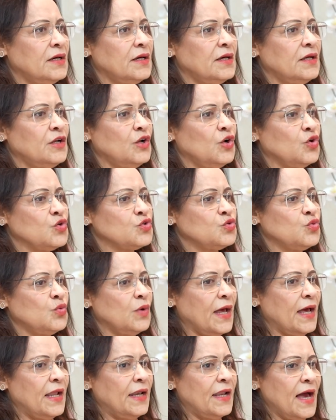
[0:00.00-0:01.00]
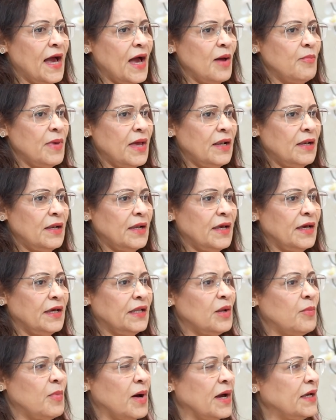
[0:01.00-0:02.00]
للحصول على عمل
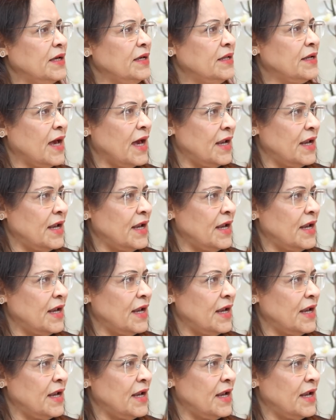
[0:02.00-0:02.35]
احنا بقينا